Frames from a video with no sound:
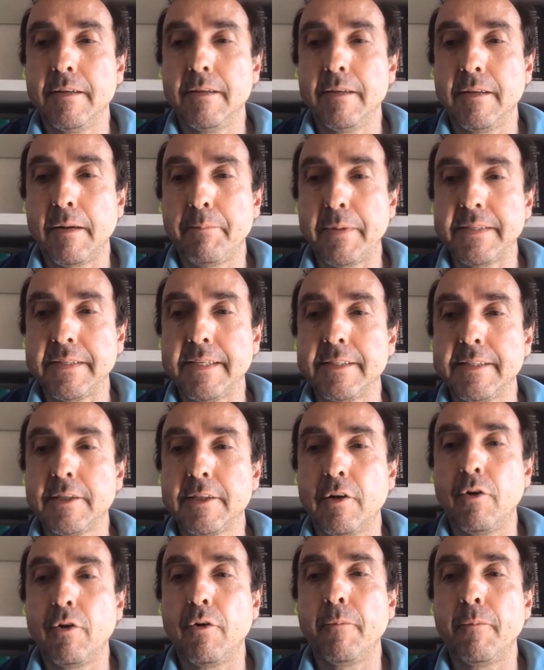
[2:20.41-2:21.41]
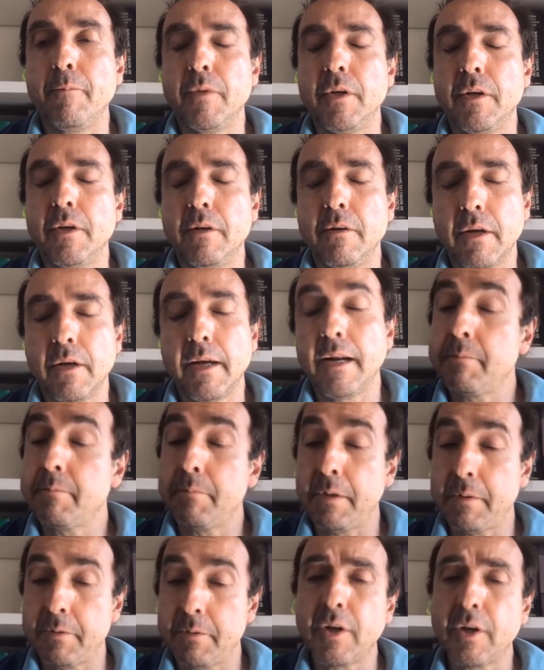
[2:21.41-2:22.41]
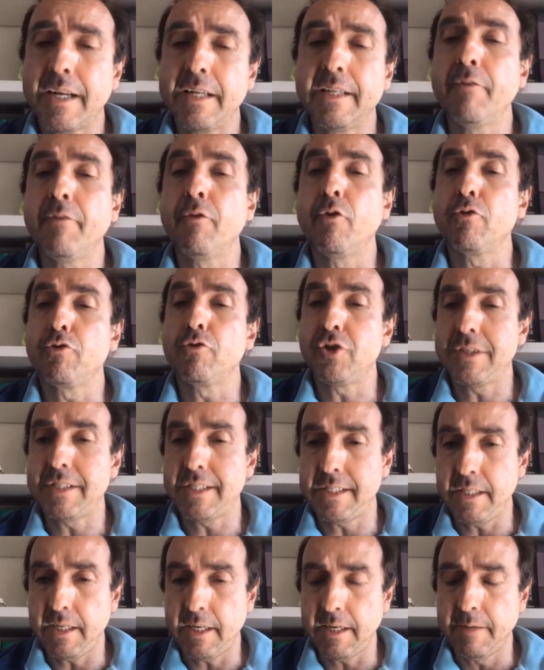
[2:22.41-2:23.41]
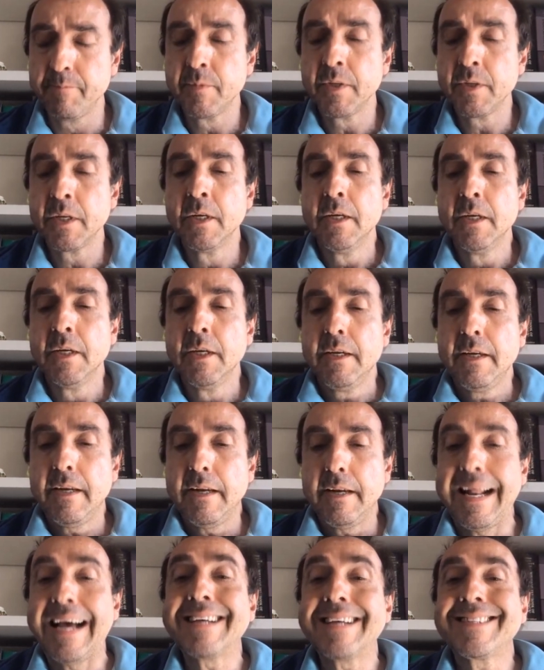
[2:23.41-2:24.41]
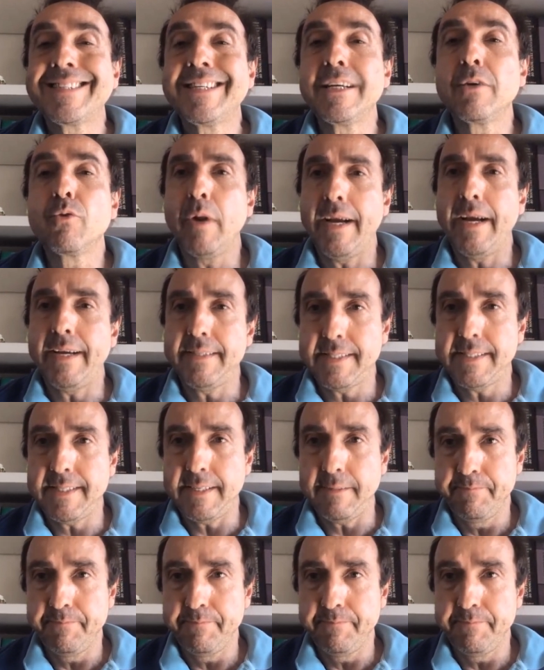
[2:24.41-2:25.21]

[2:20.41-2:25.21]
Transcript: rappresentano, eh, le persone che li devono gestire, la sicurezza.